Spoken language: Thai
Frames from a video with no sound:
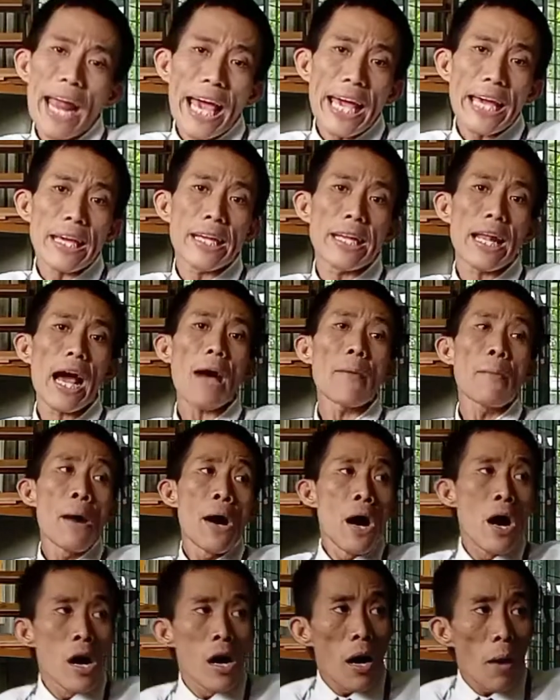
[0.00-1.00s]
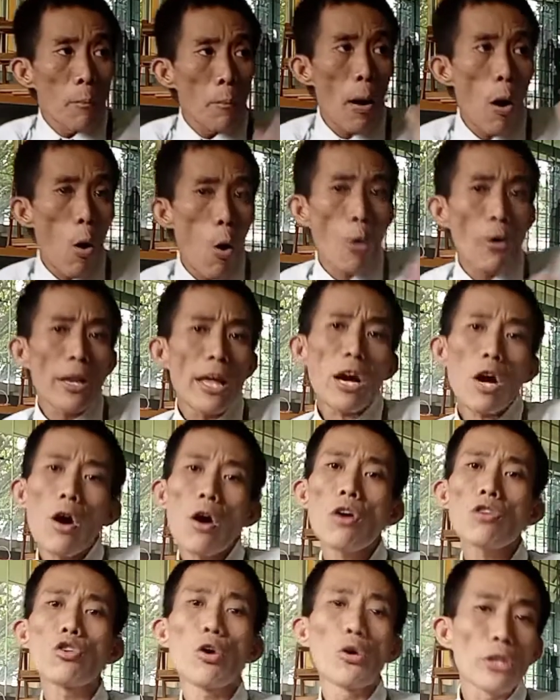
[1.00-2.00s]
อะไรนะครับบางคนเนี่ยก็
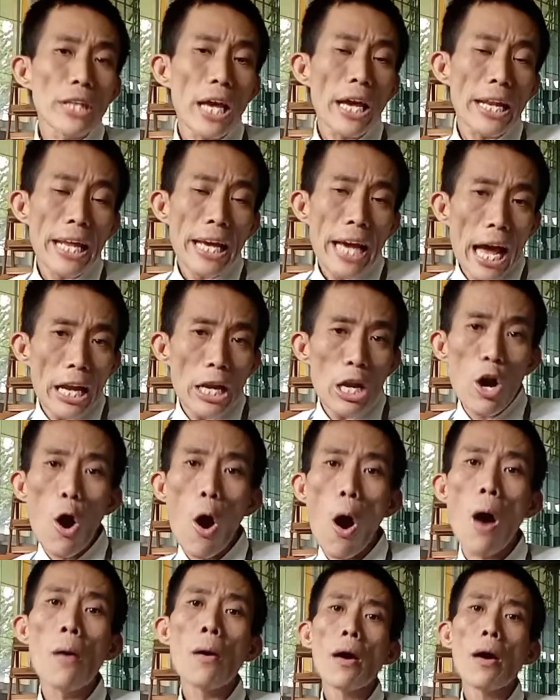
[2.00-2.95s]
สนใจในการเรื่องขอ